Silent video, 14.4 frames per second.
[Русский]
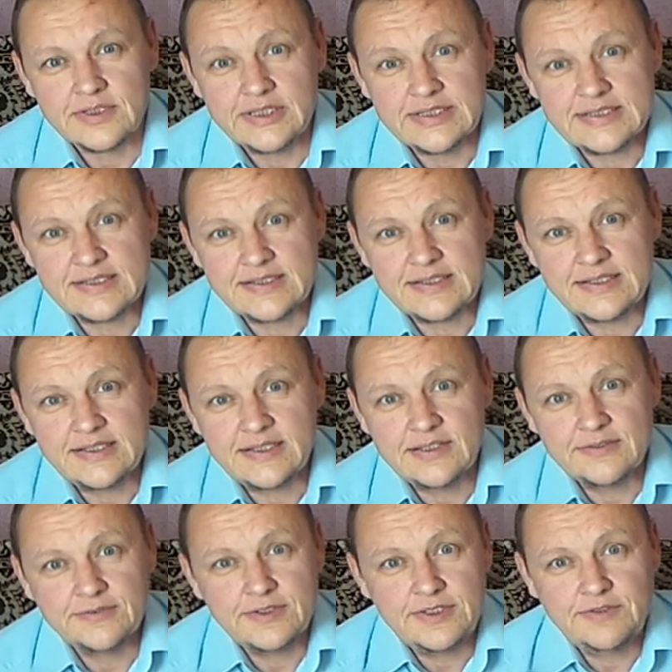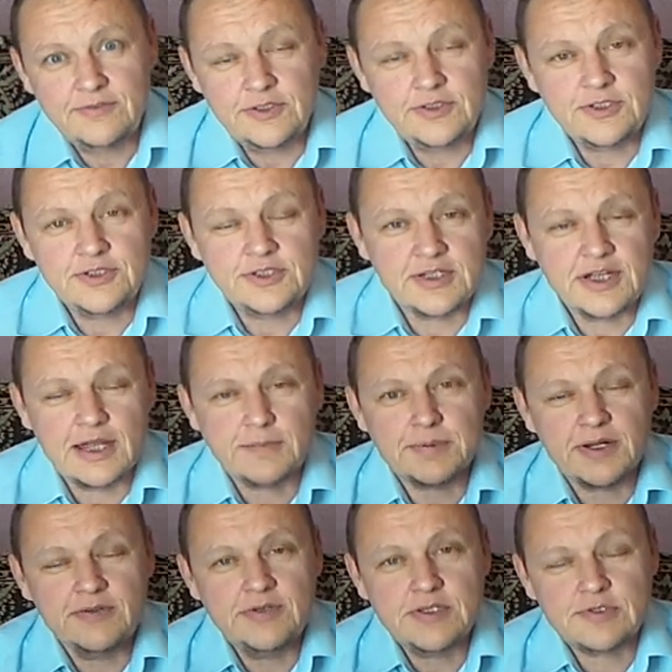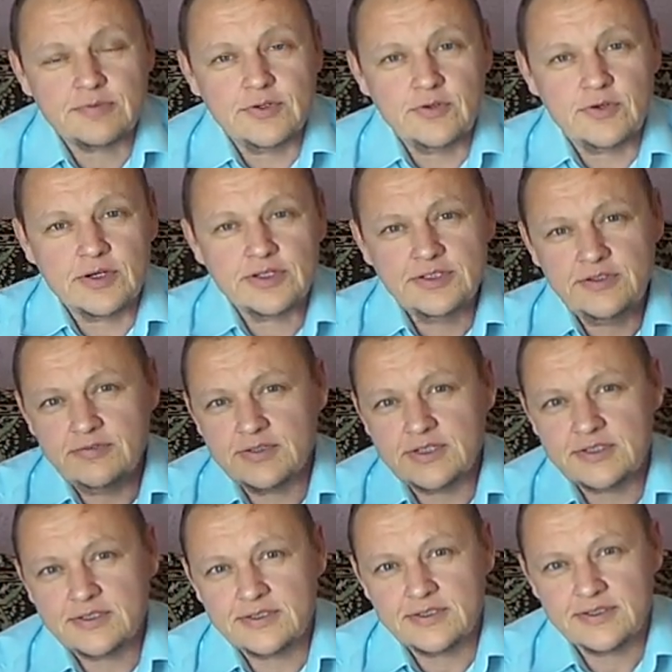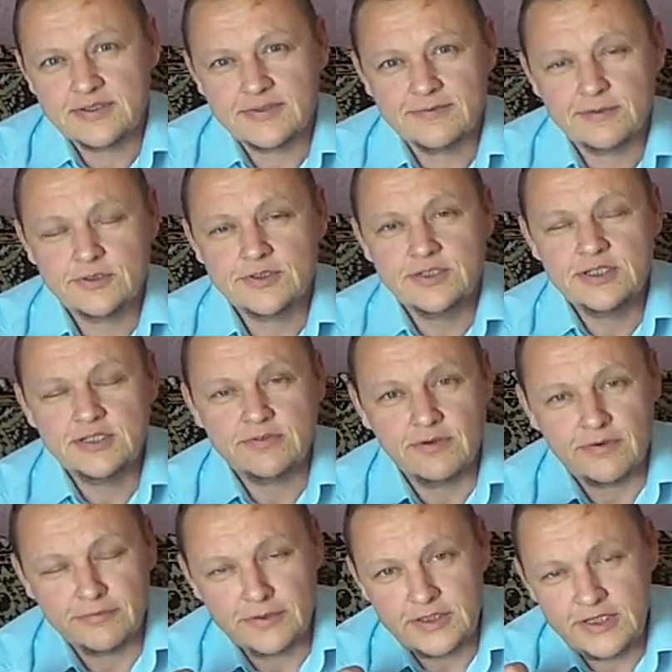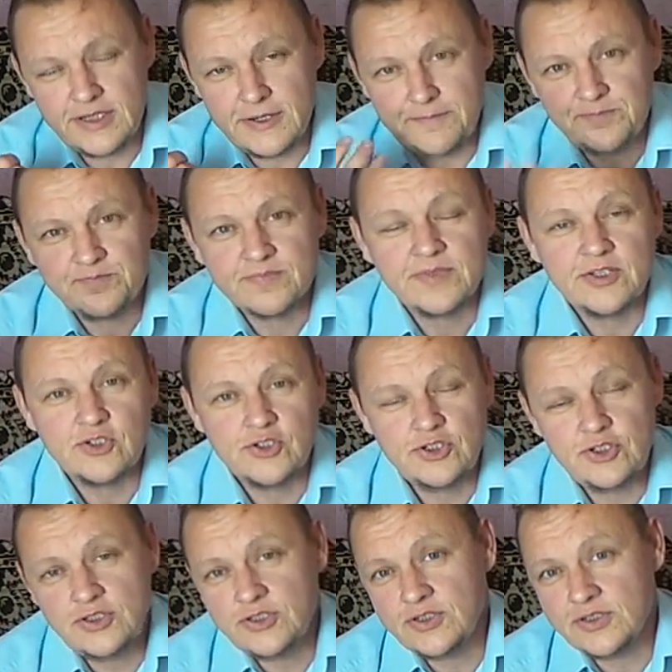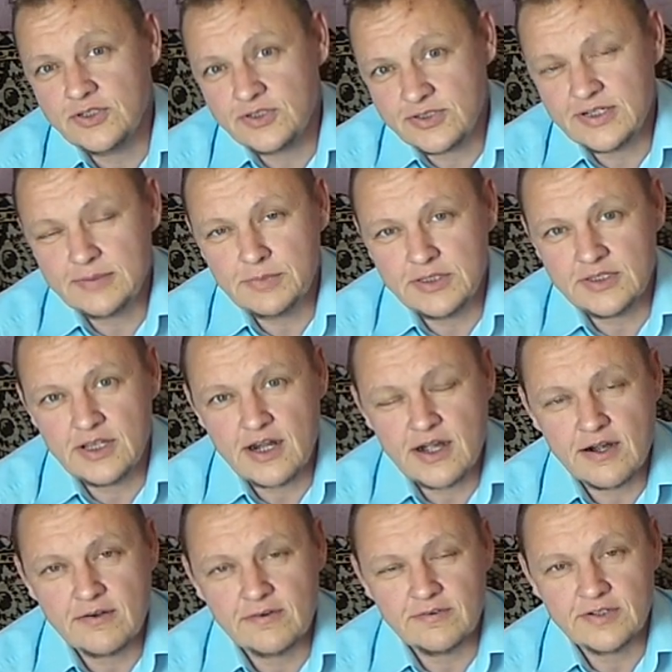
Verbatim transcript: Если вы не видите, как проявить свою активность вот здесь вовне, начните с элементарного.